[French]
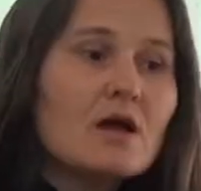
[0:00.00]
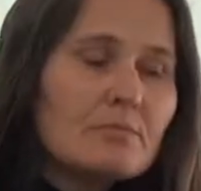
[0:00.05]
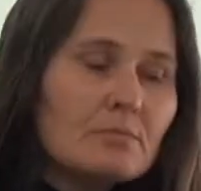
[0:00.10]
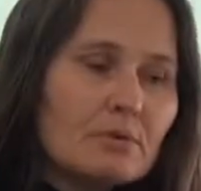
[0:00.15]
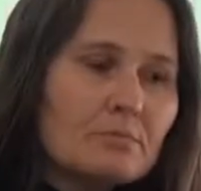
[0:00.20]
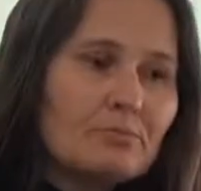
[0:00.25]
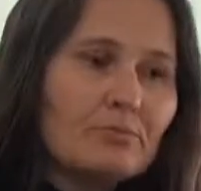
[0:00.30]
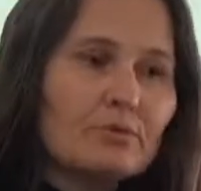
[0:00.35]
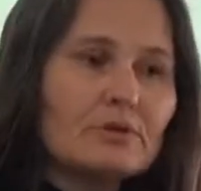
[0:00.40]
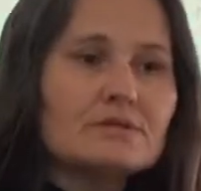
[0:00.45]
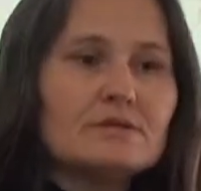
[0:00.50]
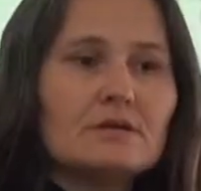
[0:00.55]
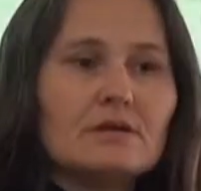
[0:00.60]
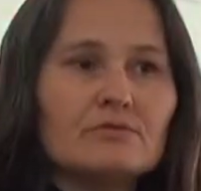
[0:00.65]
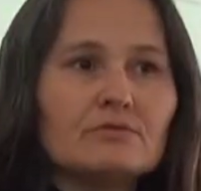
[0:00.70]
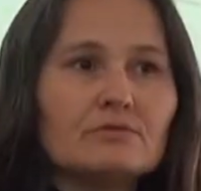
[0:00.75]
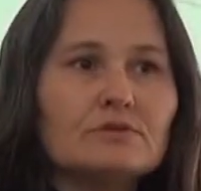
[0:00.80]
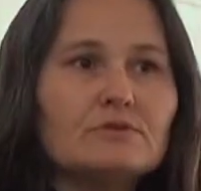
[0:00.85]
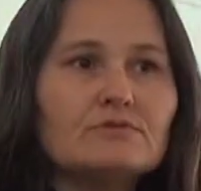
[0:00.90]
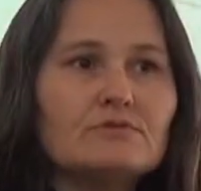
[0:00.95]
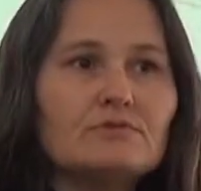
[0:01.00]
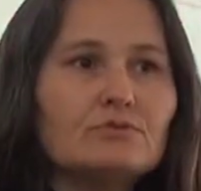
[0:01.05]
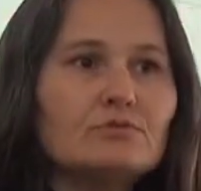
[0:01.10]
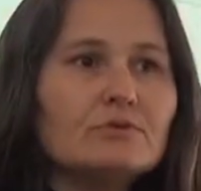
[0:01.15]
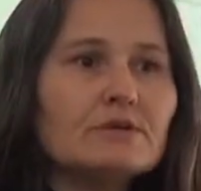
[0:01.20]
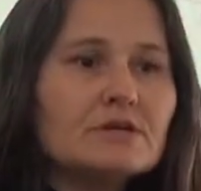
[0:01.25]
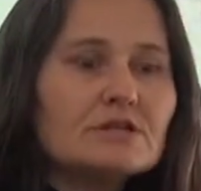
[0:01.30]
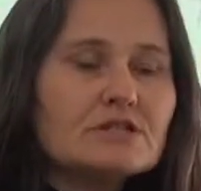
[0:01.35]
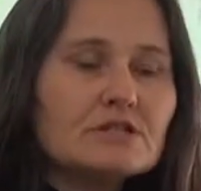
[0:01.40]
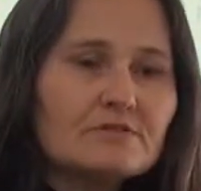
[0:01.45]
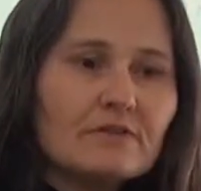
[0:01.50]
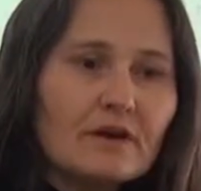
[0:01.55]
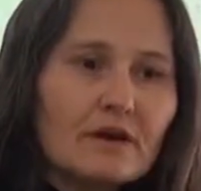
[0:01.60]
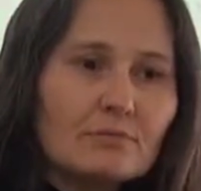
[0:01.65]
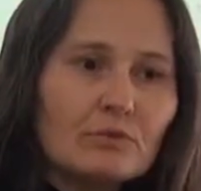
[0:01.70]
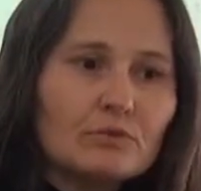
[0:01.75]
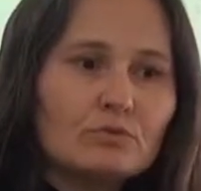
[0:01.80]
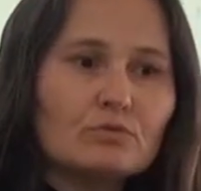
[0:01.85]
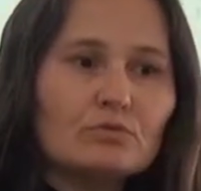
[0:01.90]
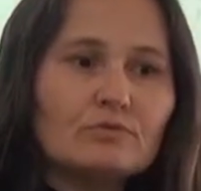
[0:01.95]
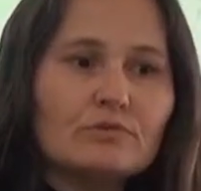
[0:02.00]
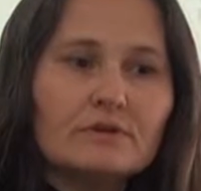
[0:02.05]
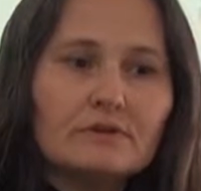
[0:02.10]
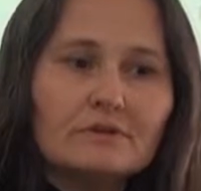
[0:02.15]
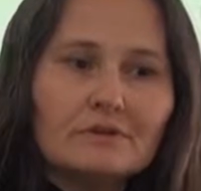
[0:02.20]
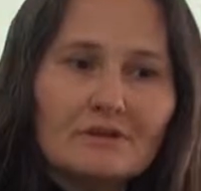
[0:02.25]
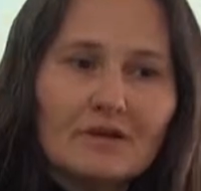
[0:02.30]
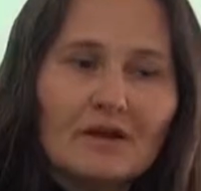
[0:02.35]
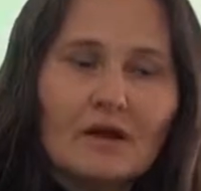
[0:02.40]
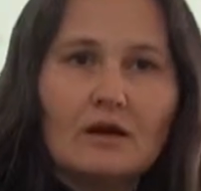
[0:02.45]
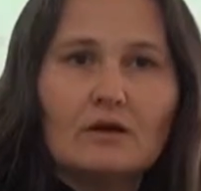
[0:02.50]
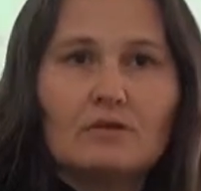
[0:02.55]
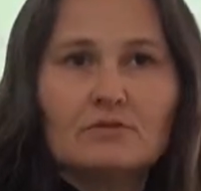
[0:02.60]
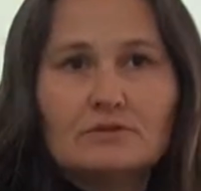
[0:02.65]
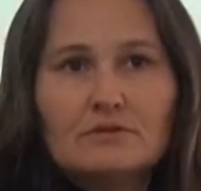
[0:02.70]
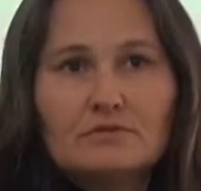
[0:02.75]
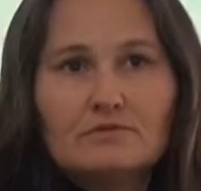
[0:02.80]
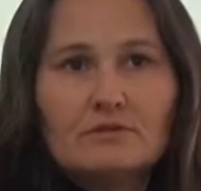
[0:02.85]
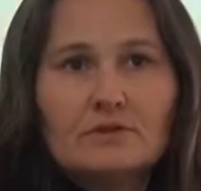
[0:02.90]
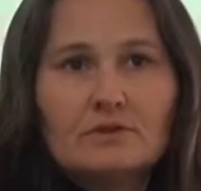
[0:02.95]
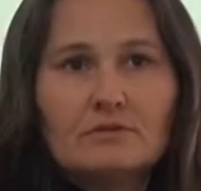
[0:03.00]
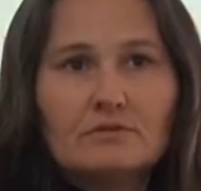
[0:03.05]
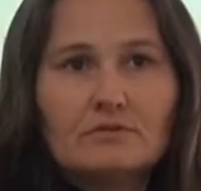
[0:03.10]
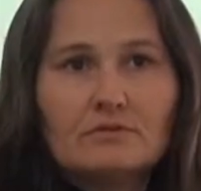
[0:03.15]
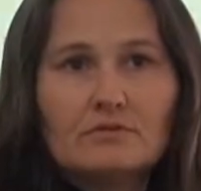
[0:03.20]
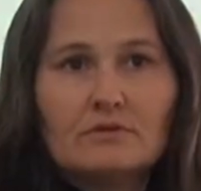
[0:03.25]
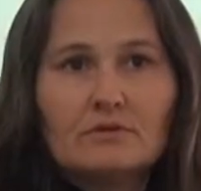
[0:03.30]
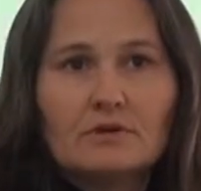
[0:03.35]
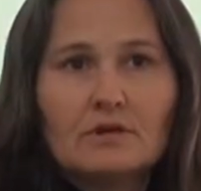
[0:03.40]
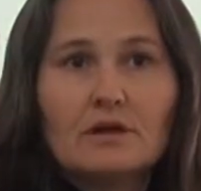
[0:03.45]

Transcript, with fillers: Mais pour les élèves en difficulté, j'ai vraiment trouvé une très grande différence.